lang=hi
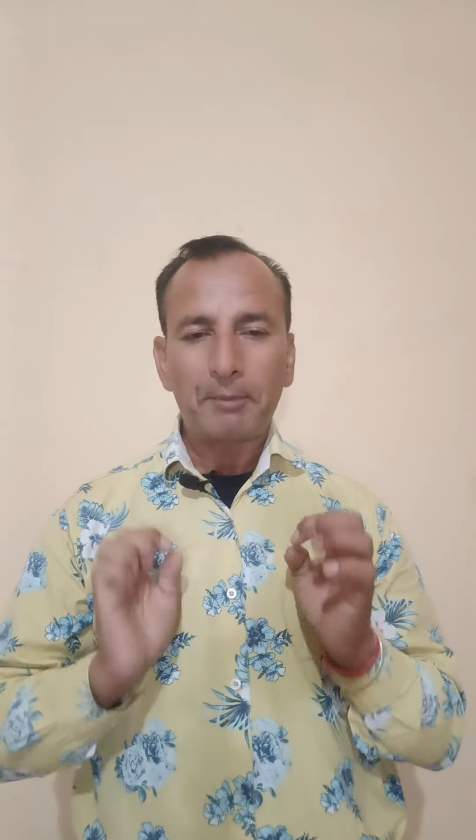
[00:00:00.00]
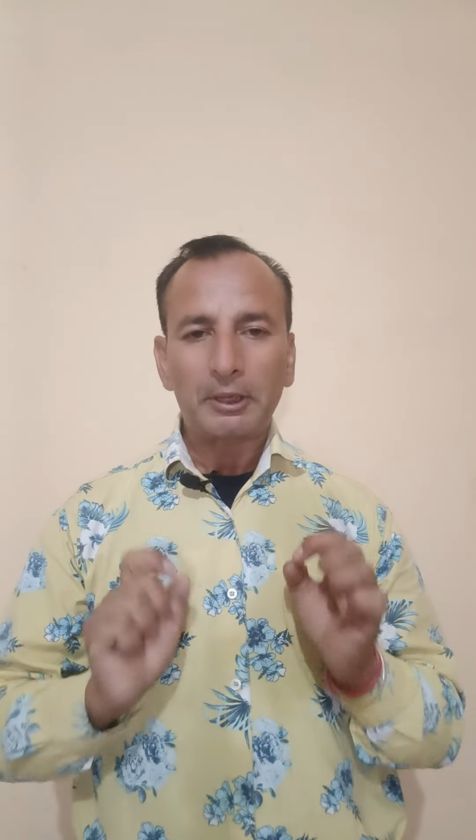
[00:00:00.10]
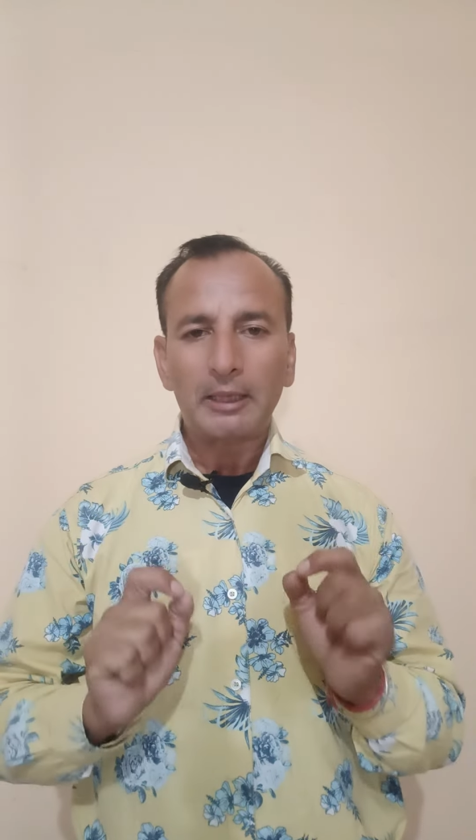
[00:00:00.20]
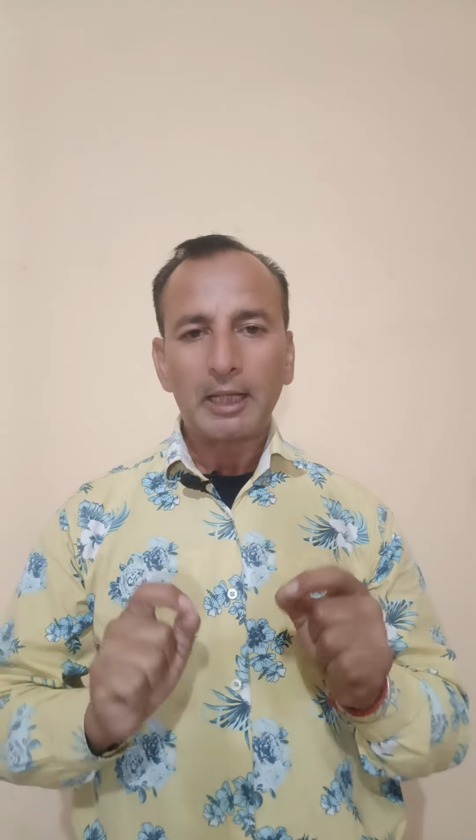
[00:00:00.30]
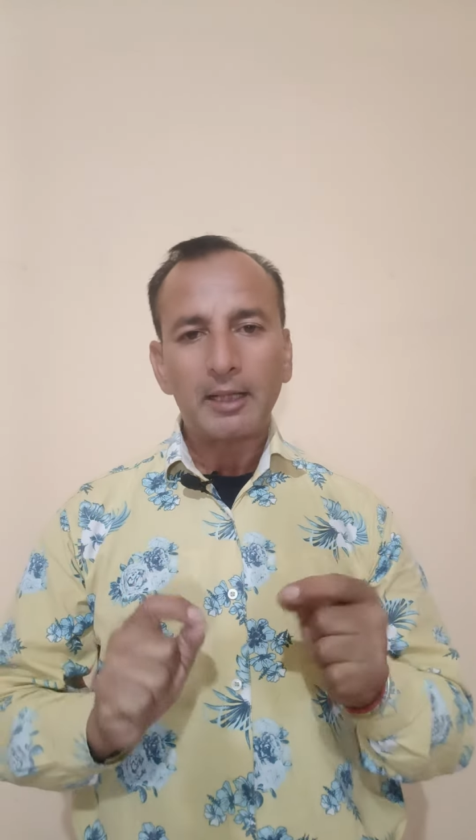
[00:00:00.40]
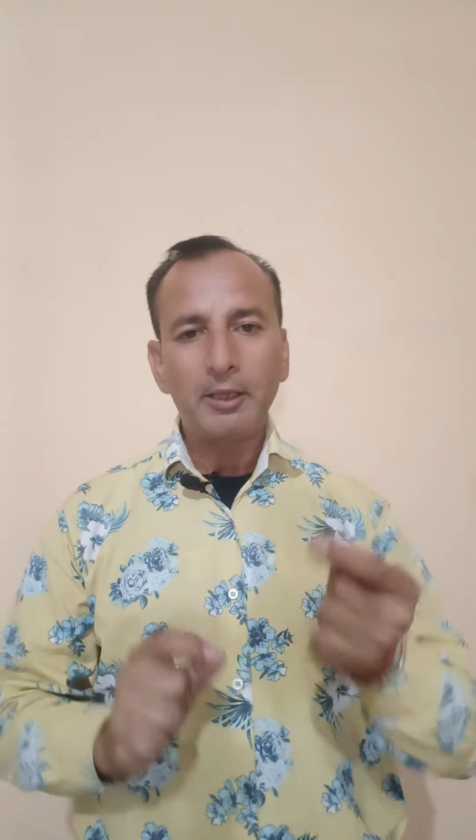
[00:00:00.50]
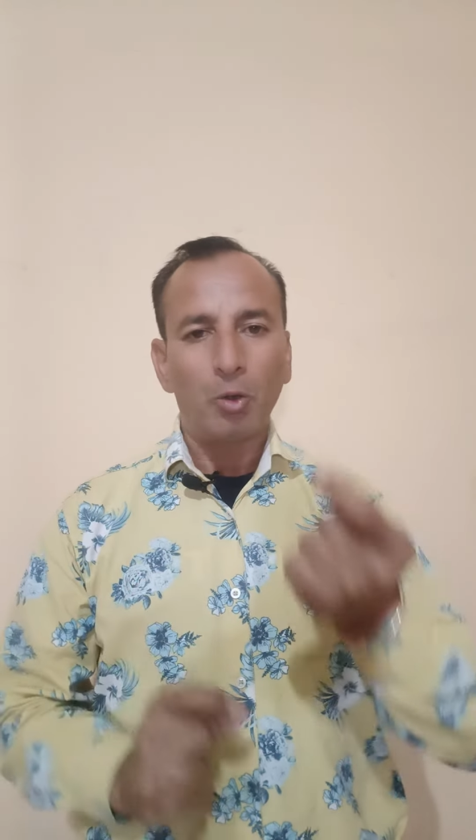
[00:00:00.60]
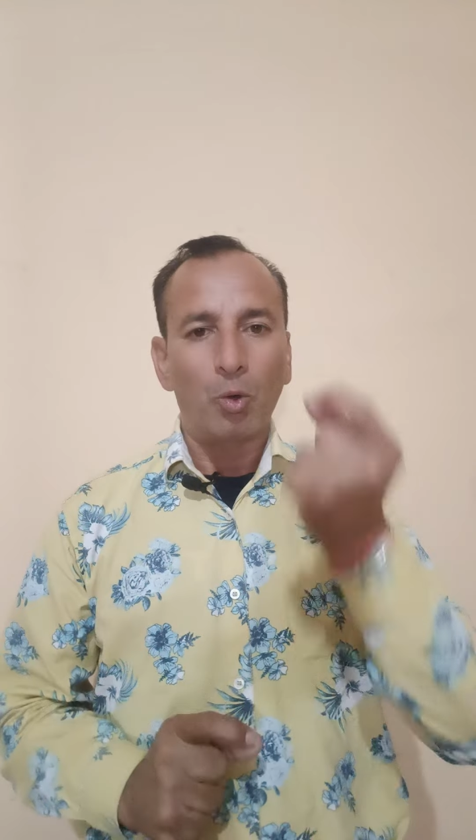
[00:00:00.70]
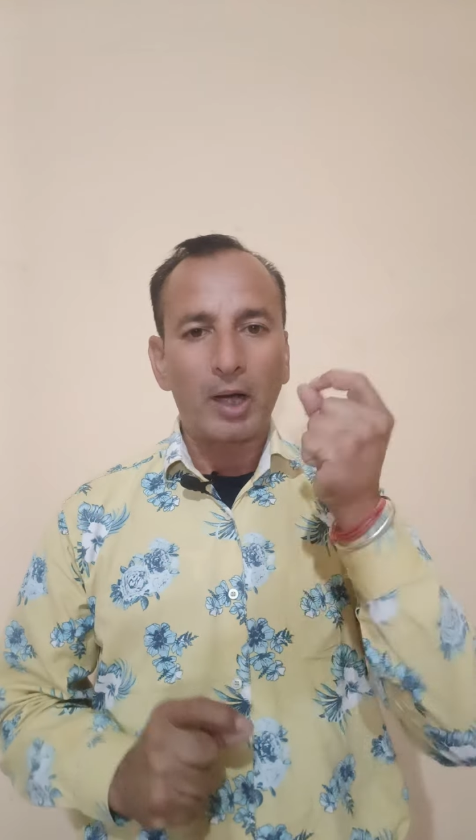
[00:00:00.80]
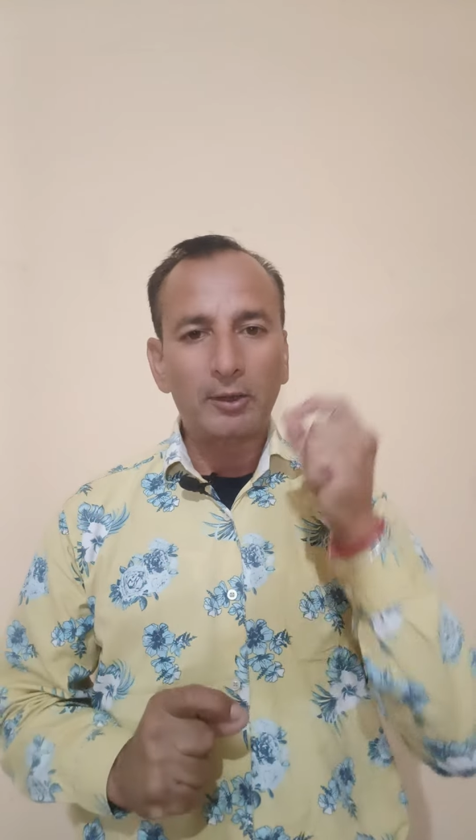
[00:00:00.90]
पता था कि
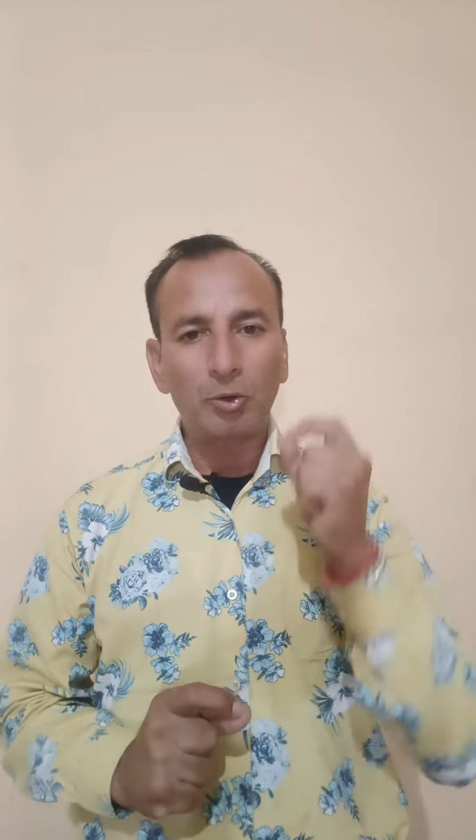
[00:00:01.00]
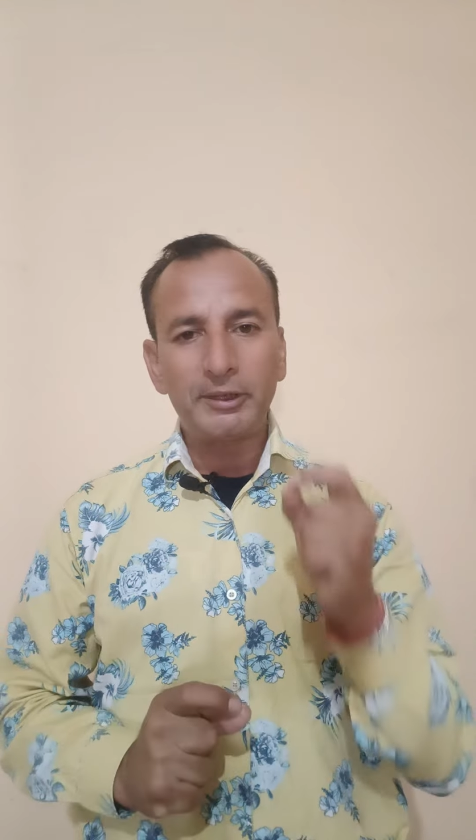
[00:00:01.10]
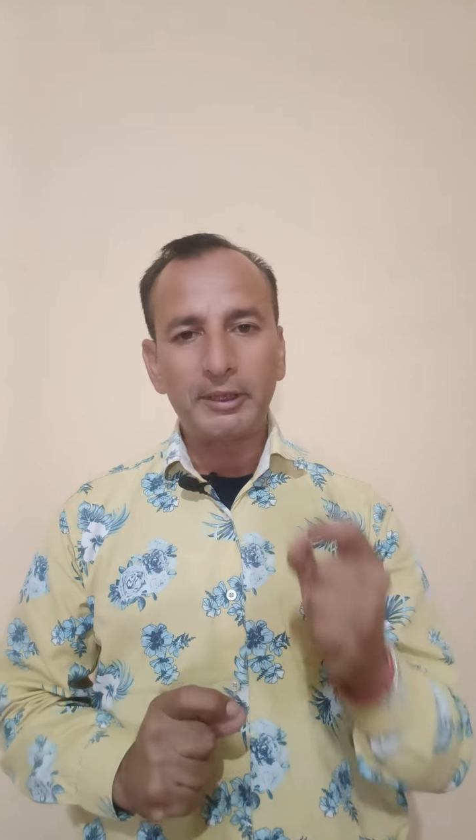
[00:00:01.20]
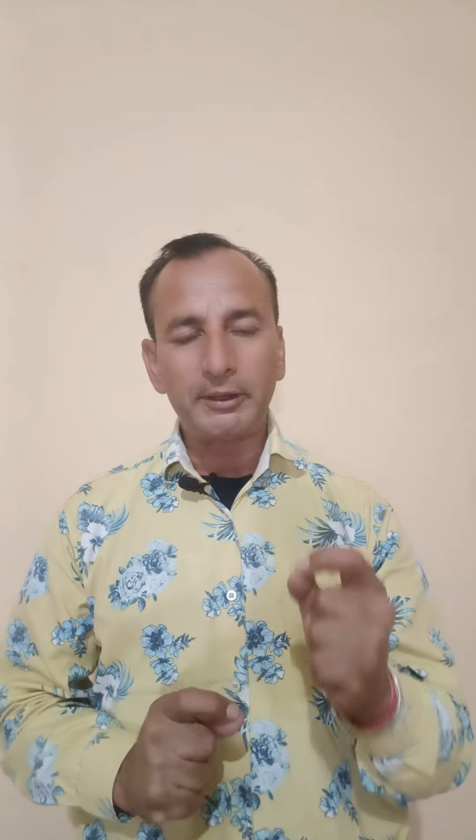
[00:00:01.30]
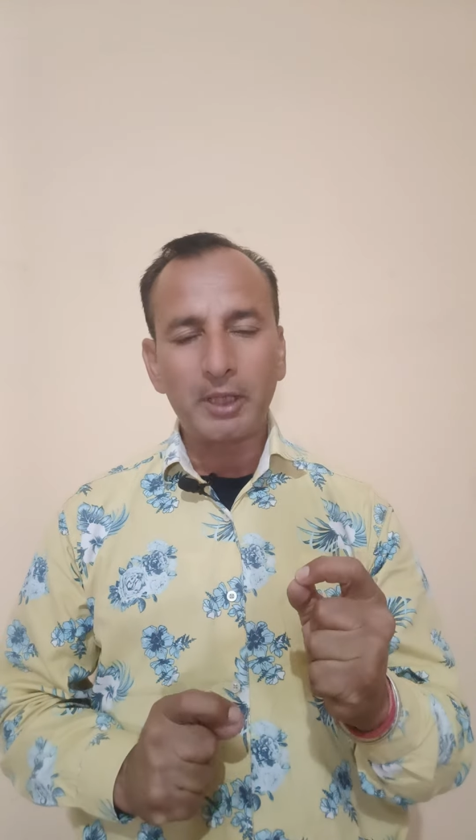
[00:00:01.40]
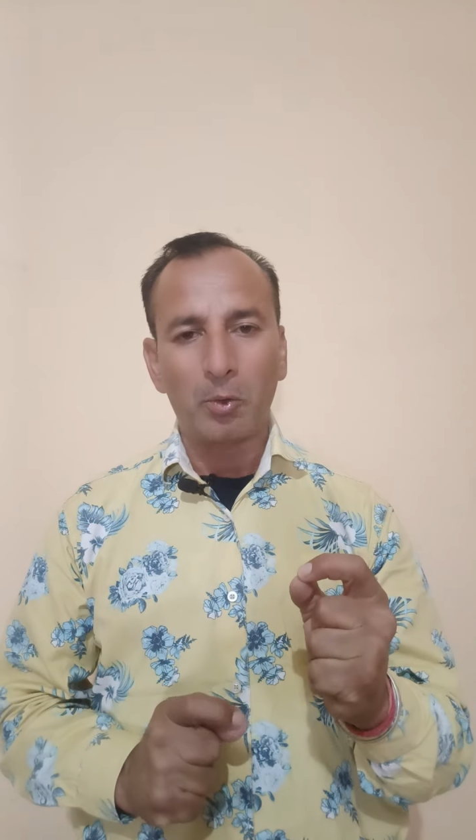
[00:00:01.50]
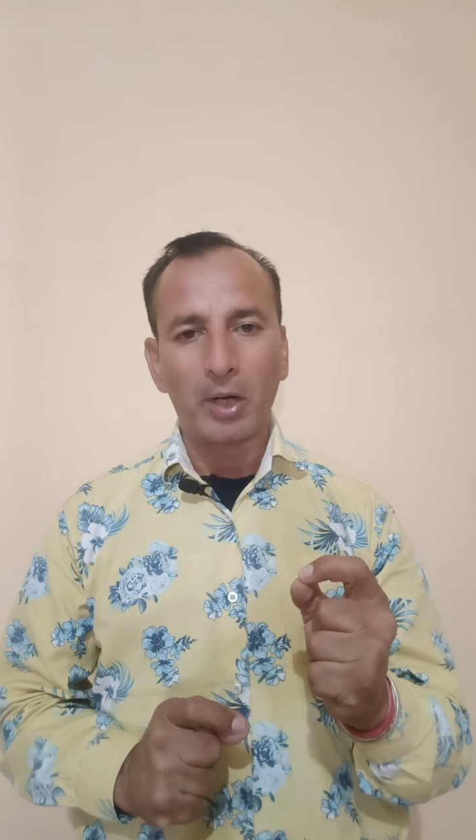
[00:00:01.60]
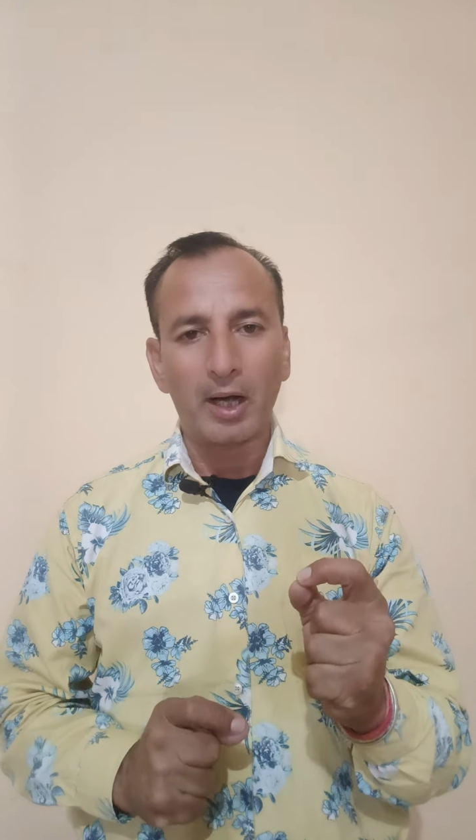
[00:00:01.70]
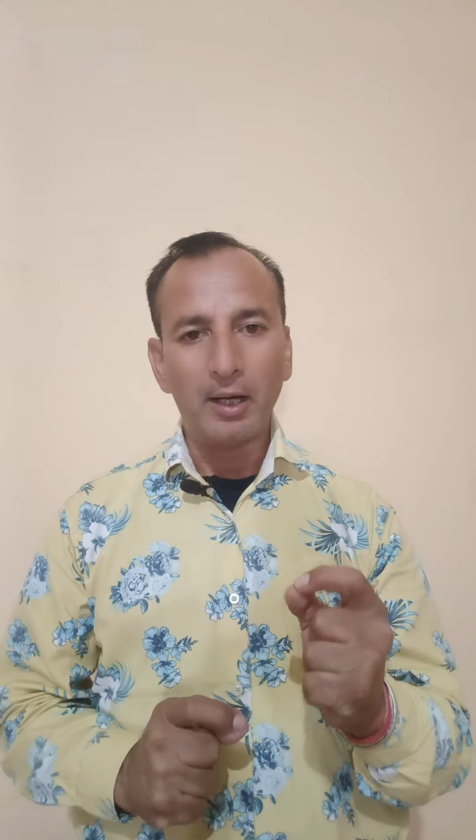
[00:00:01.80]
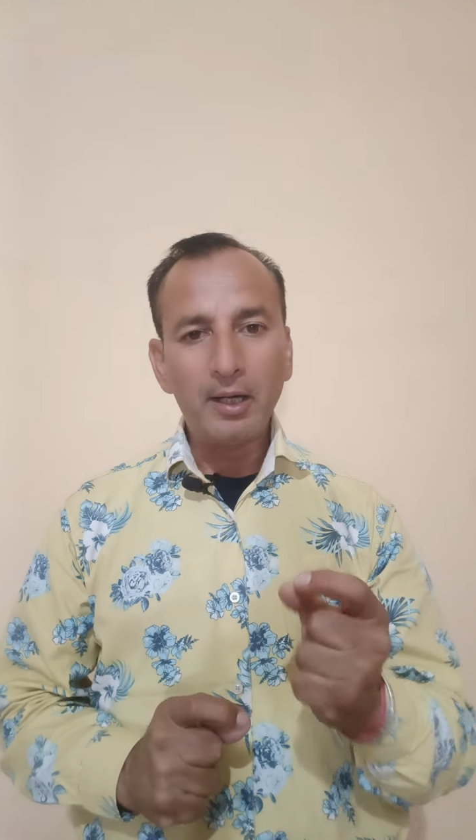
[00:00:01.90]
होगा तो इसी से
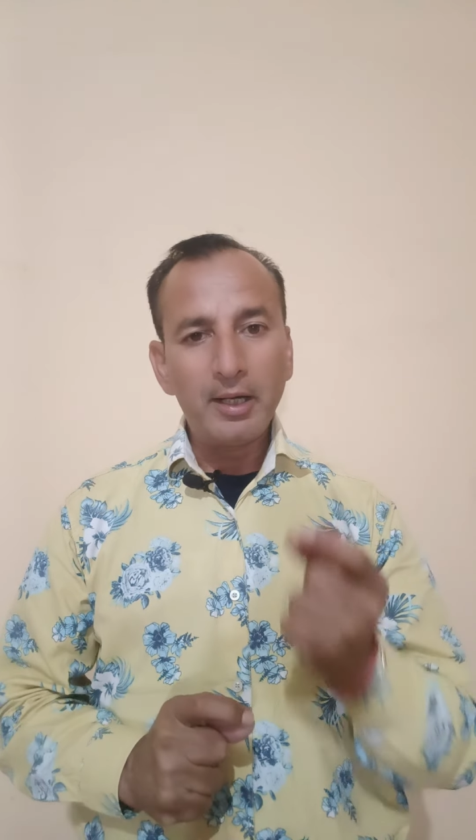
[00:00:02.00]
होगा